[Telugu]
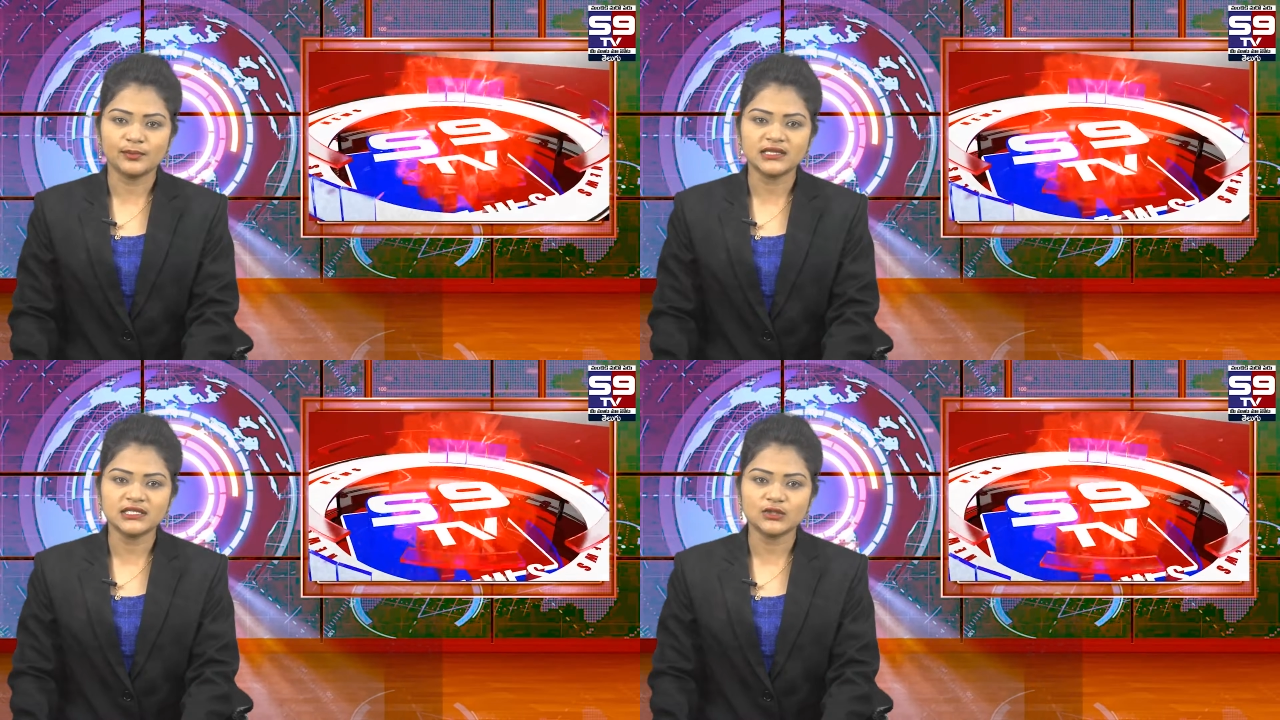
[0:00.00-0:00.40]

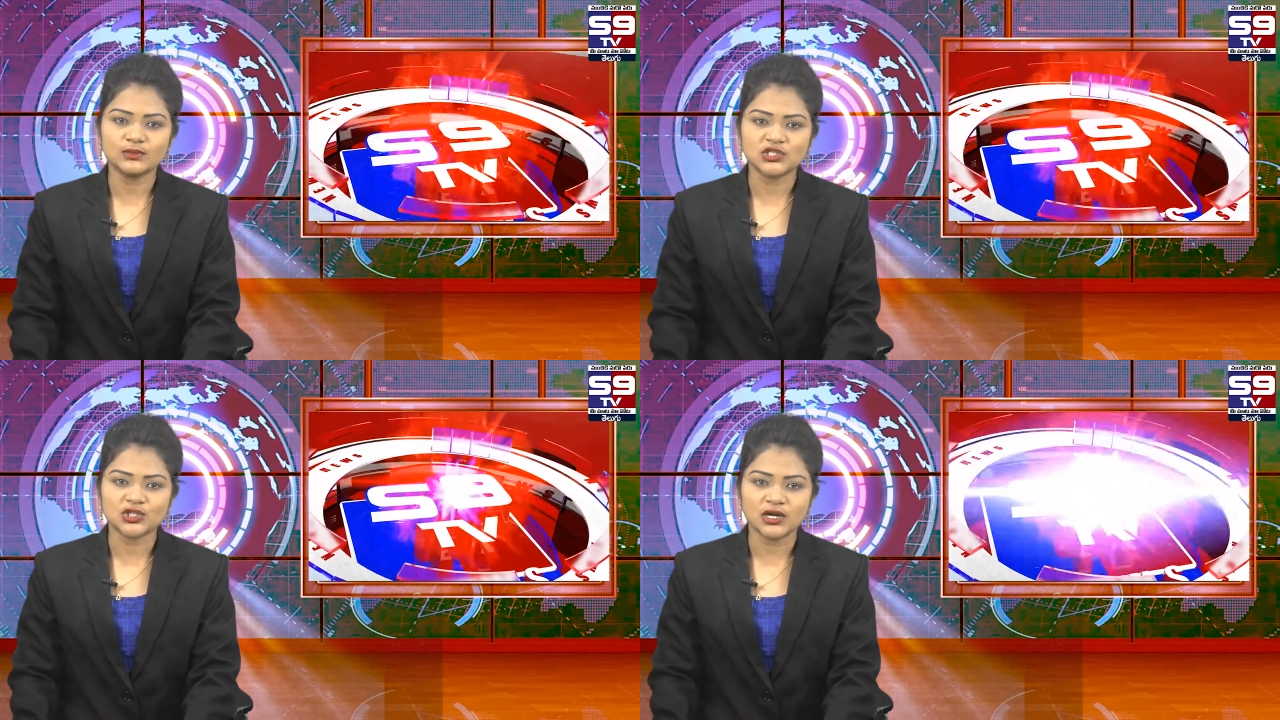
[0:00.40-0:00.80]

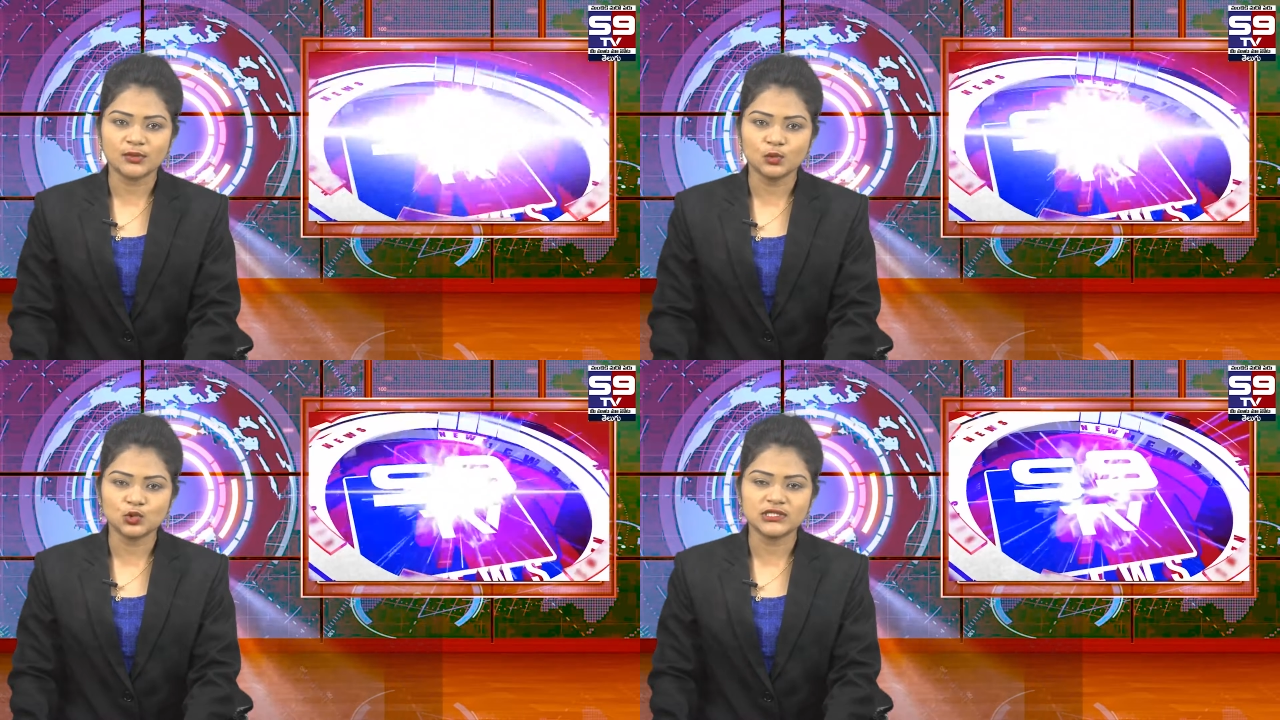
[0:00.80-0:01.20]
మంత్రిత్వ శాఖ
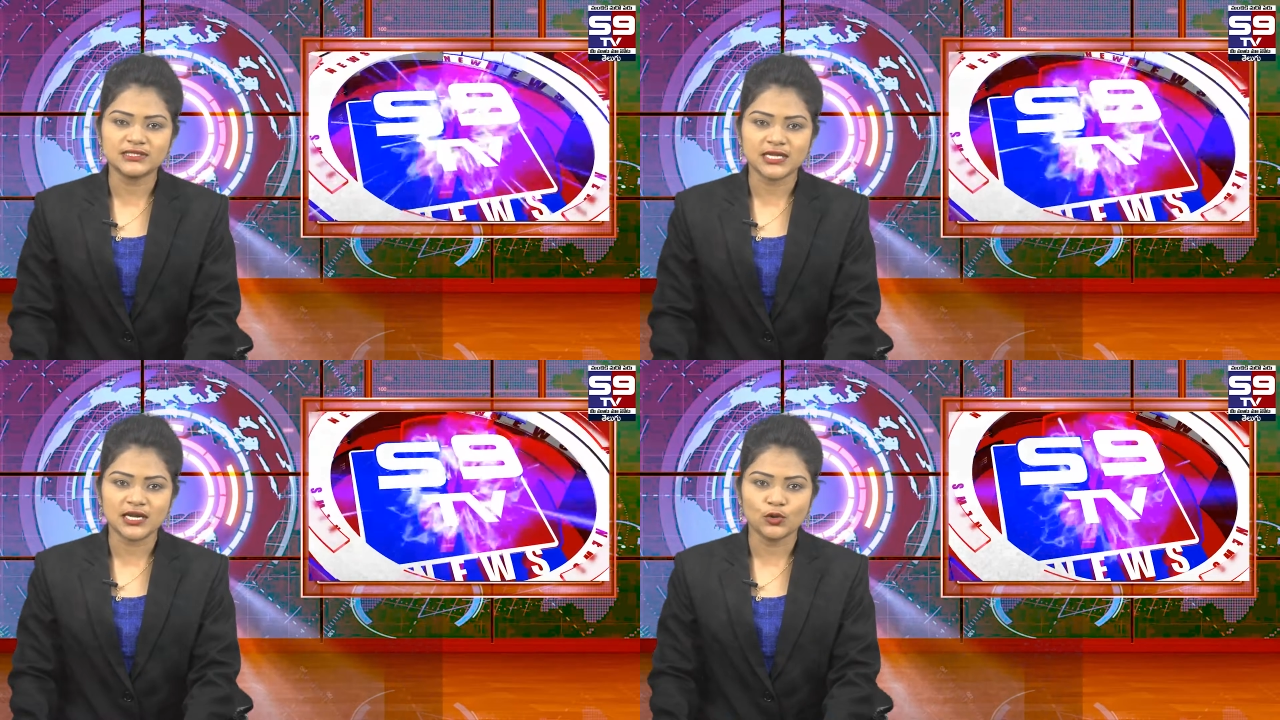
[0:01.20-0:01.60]
పూర్తి
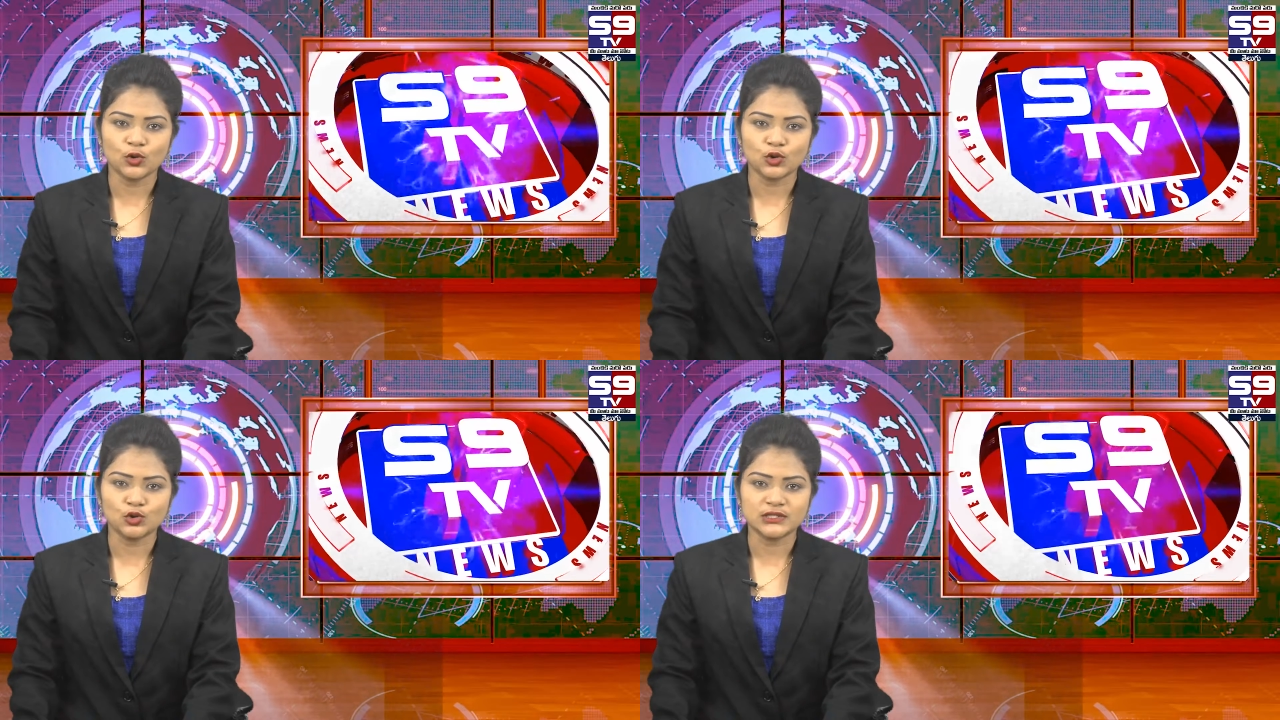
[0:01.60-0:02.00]
స్థాయిలో
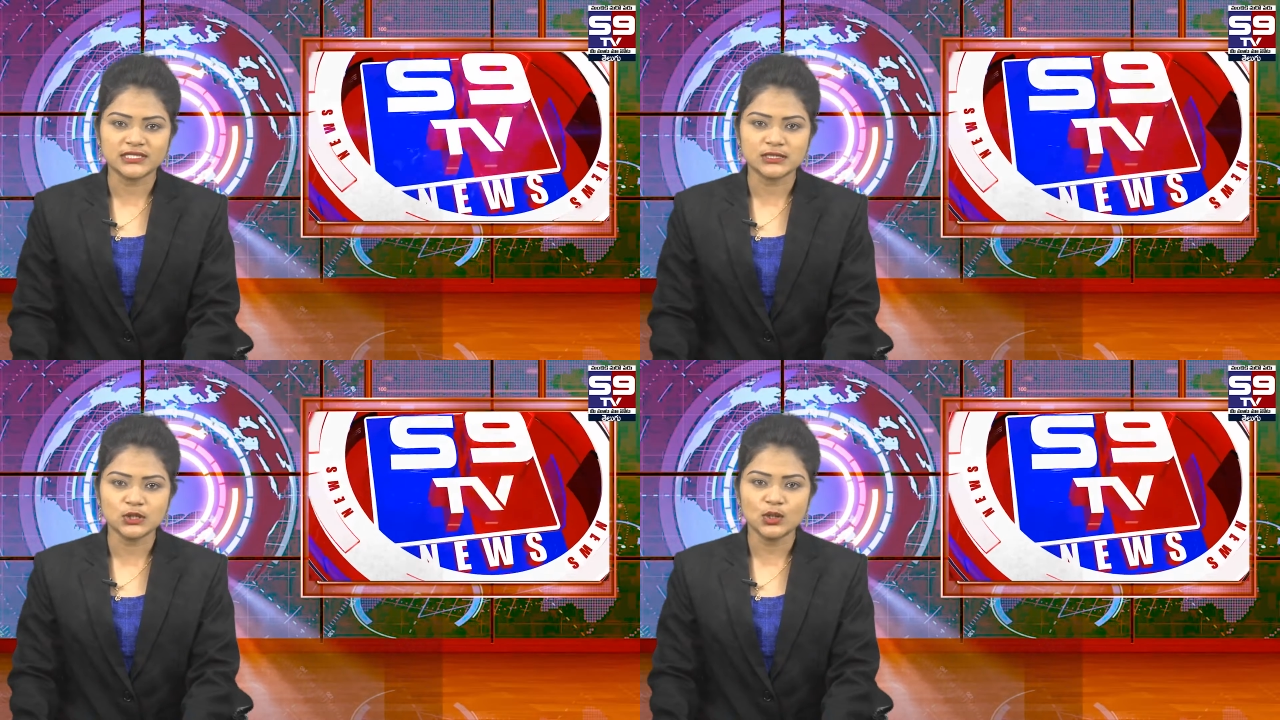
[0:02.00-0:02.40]
కొనుగోలు
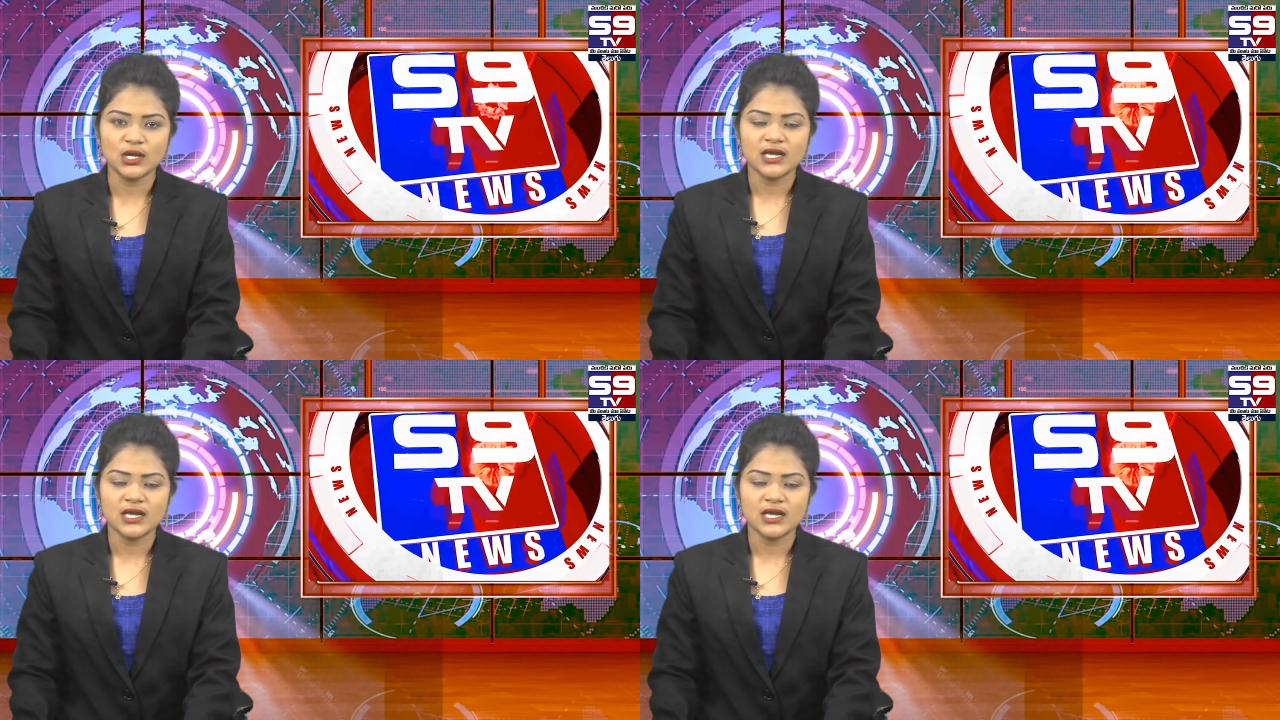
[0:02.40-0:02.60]
చేస్తూ